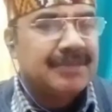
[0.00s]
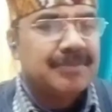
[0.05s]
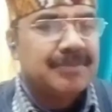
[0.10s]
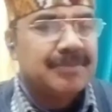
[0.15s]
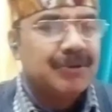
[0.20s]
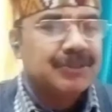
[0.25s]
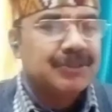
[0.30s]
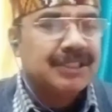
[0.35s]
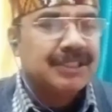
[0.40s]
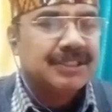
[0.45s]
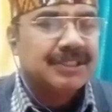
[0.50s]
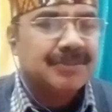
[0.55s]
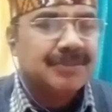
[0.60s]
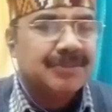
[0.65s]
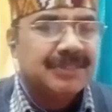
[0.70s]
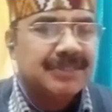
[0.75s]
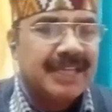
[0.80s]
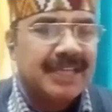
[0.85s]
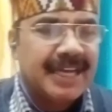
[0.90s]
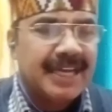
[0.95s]
नज़में
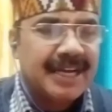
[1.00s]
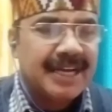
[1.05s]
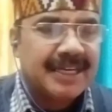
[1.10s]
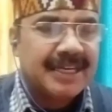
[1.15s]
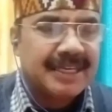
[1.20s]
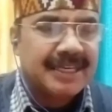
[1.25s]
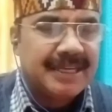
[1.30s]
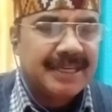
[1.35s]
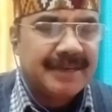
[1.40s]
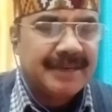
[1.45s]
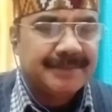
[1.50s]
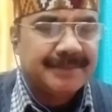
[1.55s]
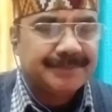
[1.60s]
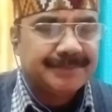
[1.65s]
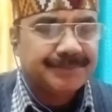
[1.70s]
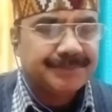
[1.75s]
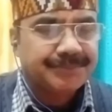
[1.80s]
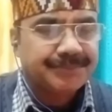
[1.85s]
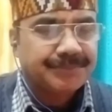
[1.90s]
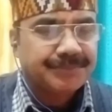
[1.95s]
लिखना गाया करना
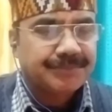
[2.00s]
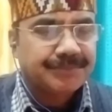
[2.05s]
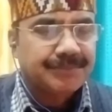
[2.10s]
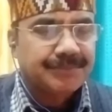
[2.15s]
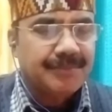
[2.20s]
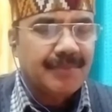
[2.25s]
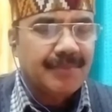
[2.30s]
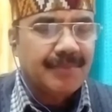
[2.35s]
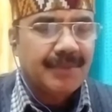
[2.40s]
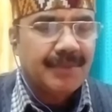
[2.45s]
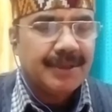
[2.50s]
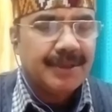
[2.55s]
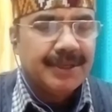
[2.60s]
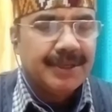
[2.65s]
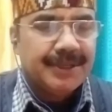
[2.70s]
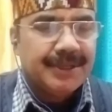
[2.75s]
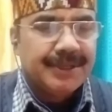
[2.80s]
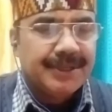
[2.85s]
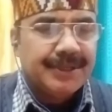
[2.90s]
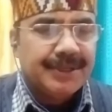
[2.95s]
जग को सच
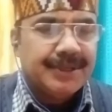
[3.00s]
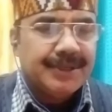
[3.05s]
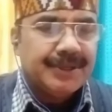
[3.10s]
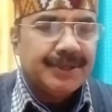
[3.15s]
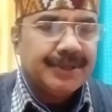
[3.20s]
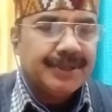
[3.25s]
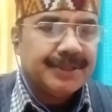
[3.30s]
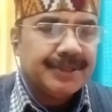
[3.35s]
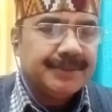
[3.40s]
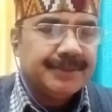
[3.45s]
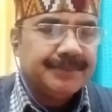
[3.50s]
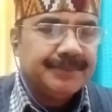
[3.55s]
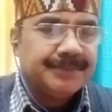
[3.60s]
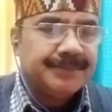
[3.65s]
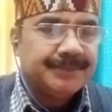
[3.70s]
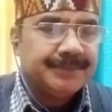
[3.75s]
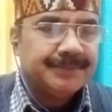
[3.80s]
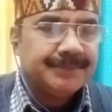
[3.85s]
समझाया करना